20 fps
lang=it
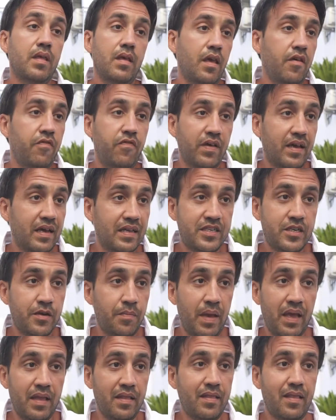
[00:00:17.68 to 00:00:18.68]

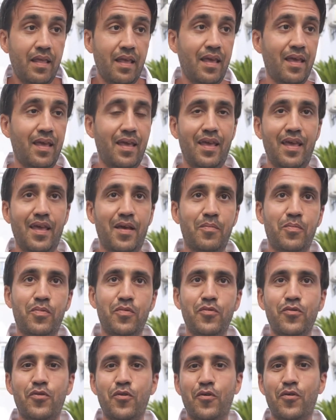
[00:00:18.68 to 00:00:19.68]
efficacemente
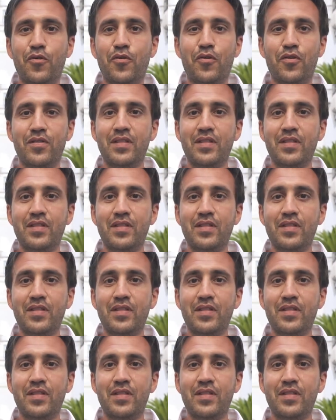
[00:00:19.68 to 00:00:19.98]
appunto,